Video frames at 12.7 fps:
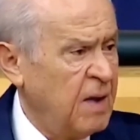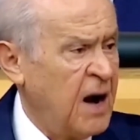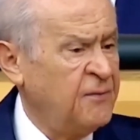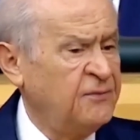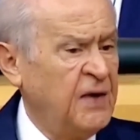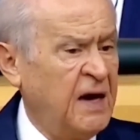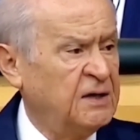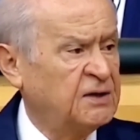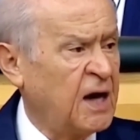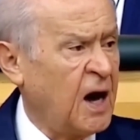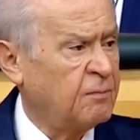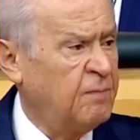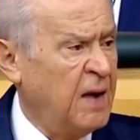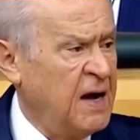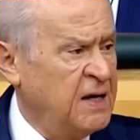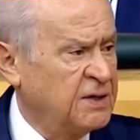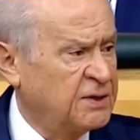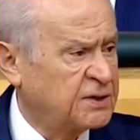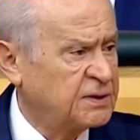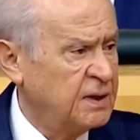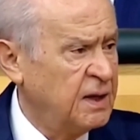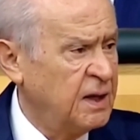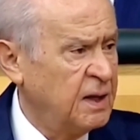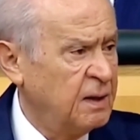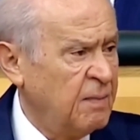direkt
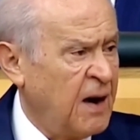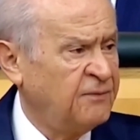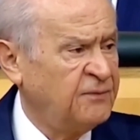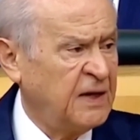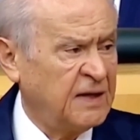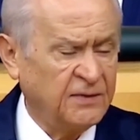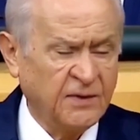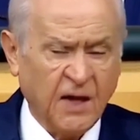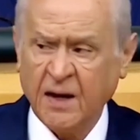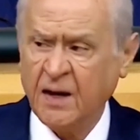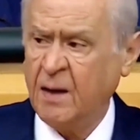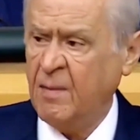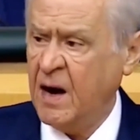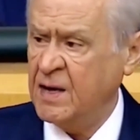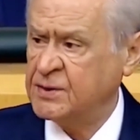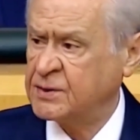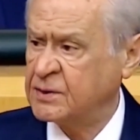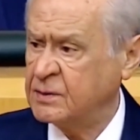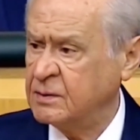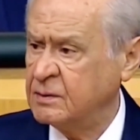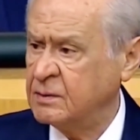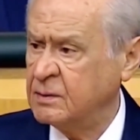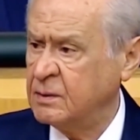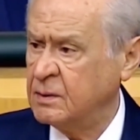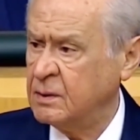suç direkt e,
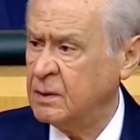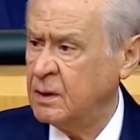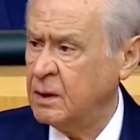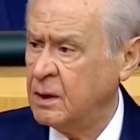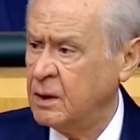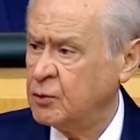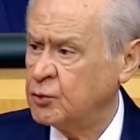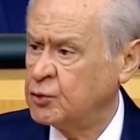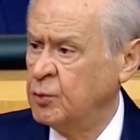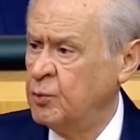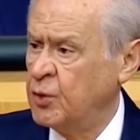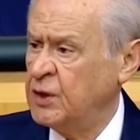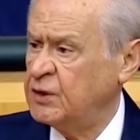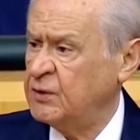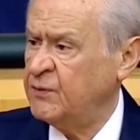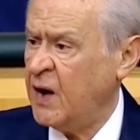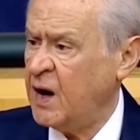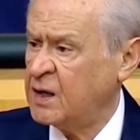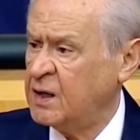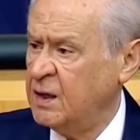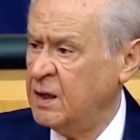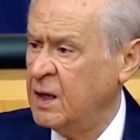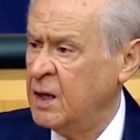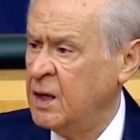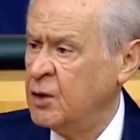Çanakkale'den CHP tarafında
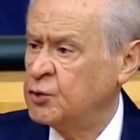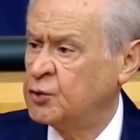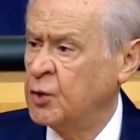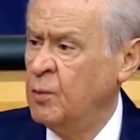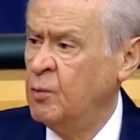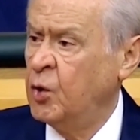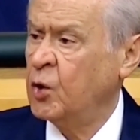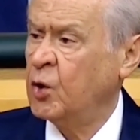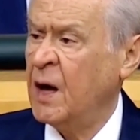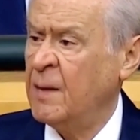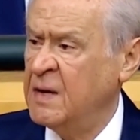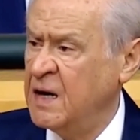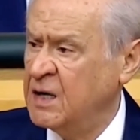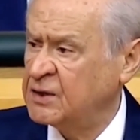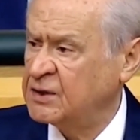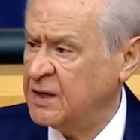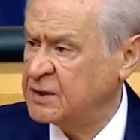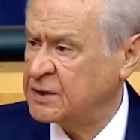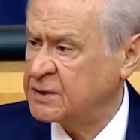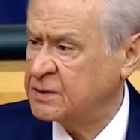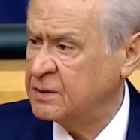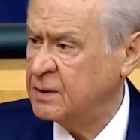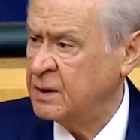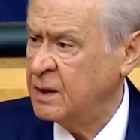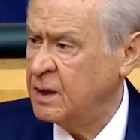çevriliyor. Aslında
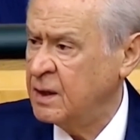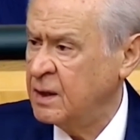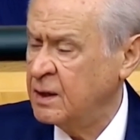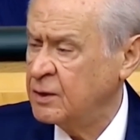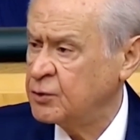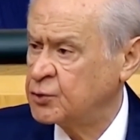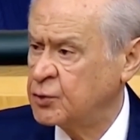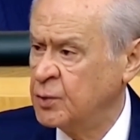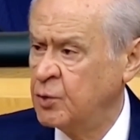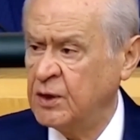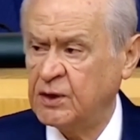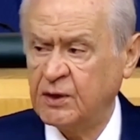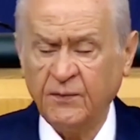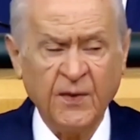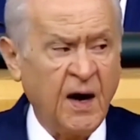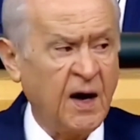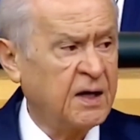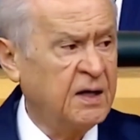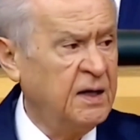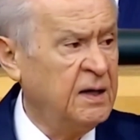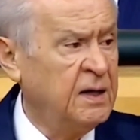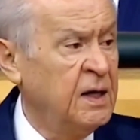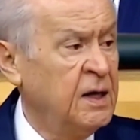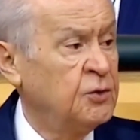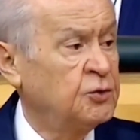ben e, ve
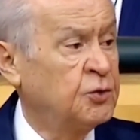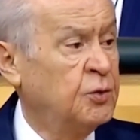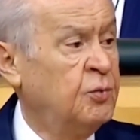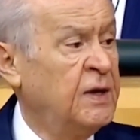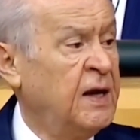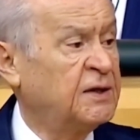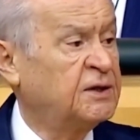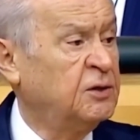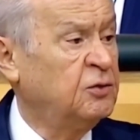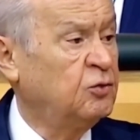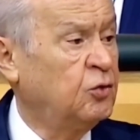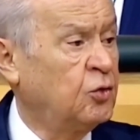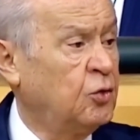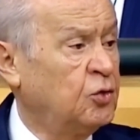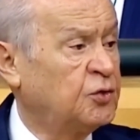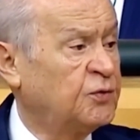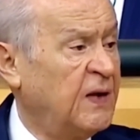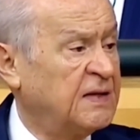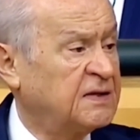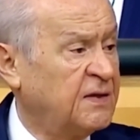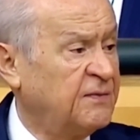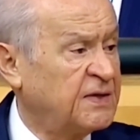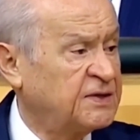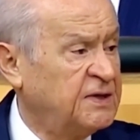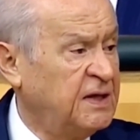ailem, sülalem
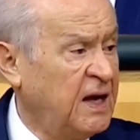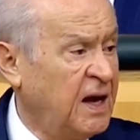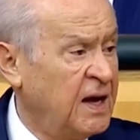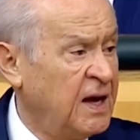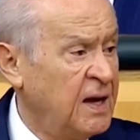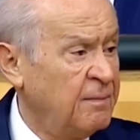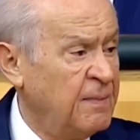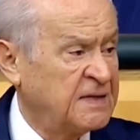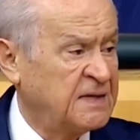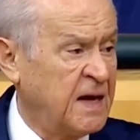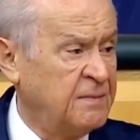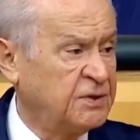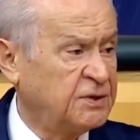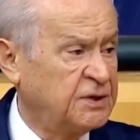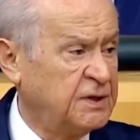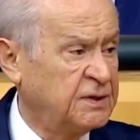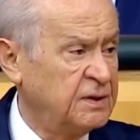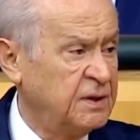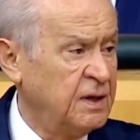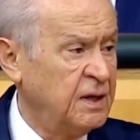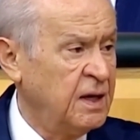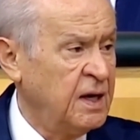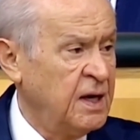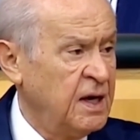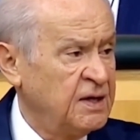e, biz şundan
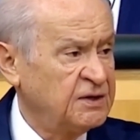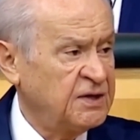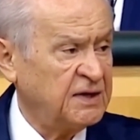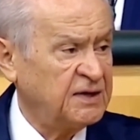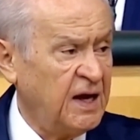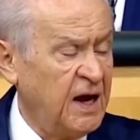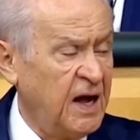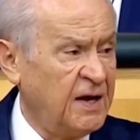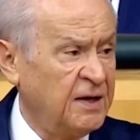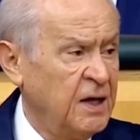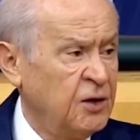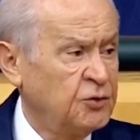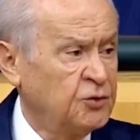yanayızdır her zaman. E,